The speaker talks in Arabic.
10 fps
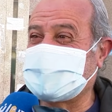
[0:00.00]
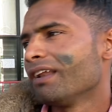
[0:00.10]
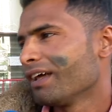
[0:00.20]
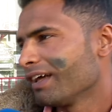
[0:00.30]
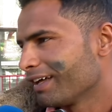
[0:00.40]

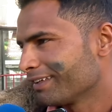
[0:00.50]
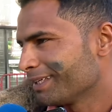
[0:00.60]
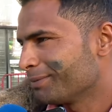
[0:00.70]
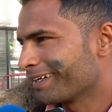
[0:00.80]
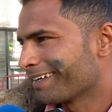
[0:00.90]
لا
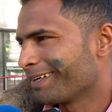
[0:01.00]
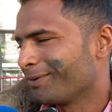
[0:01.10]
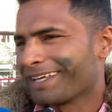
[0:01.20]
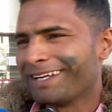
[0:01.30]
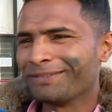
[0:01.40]
ديما هكاك
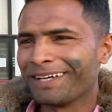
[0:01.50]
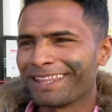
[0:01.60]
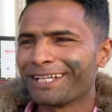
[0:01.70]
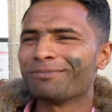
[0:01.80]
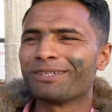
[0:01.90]
الوكاله في
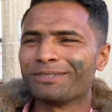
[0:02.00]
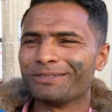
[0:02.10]
عظامه